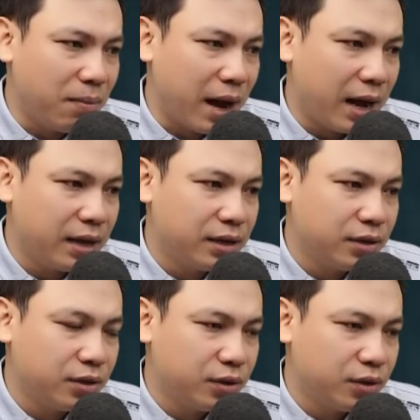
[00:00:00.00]
Chưa nghe
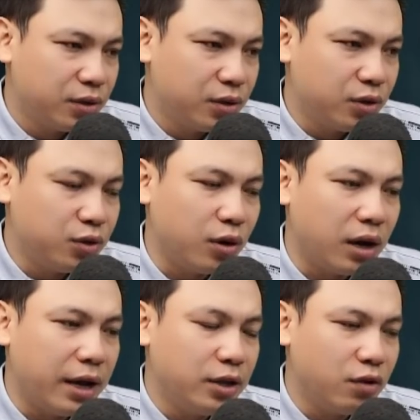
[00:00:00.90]
hết, ông Phán sửng
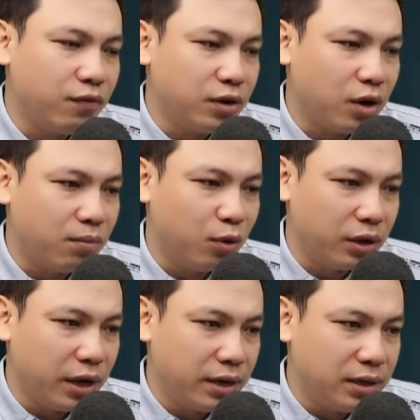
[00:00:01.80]
sốt hỏi:
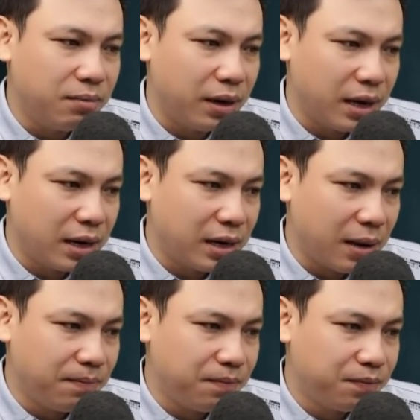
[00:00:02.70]
Thế con mẹ đỡ nó
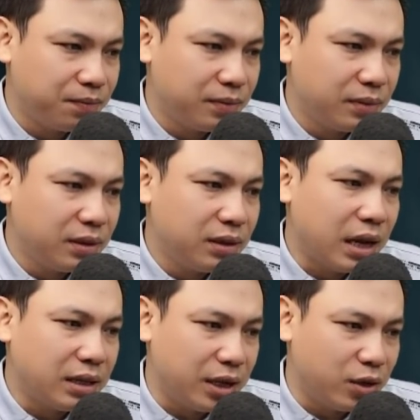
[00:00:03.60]
cho chị uống cái thuốc gì?